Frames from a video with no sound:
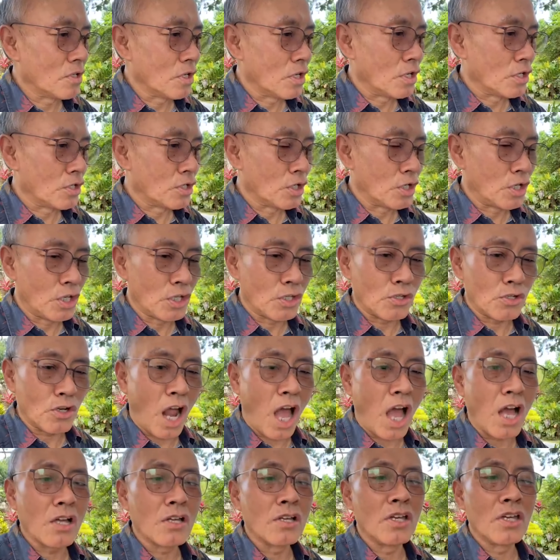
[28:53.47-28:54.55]
Dikit-dikit
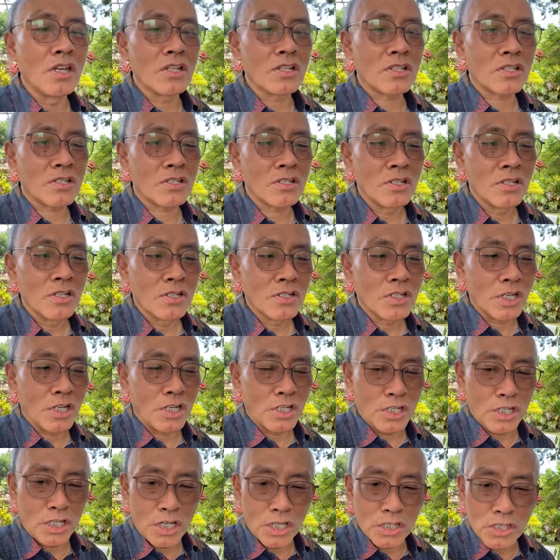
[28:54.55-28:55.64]
nangis,
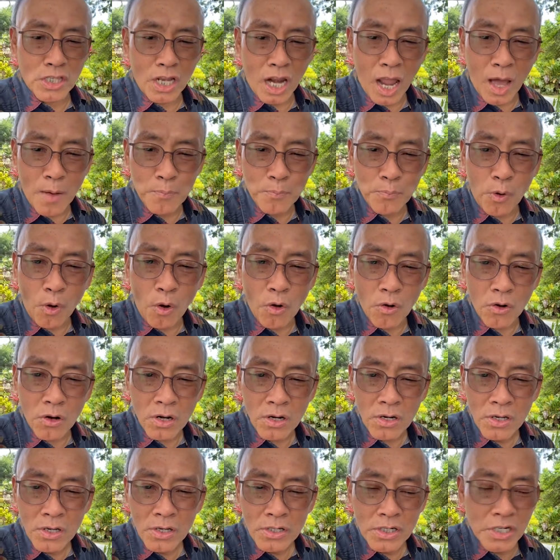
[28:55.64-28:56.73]
dikit-dikit
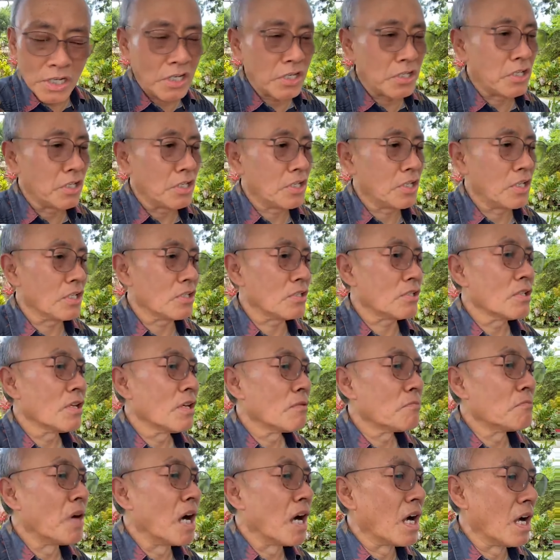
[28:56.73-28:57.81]
lapor,
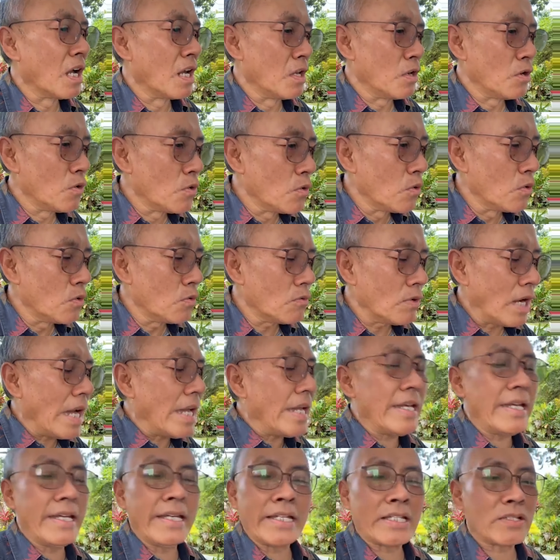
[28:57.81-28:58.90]
dikit-dikit mengeluh.
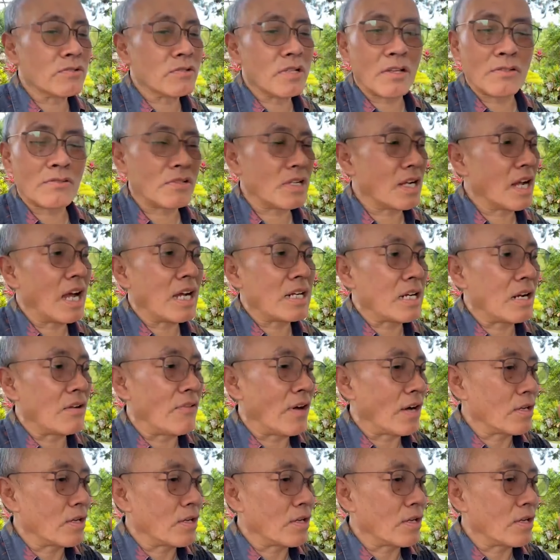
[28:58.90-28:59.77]
Hei, sudah sudah nggak ada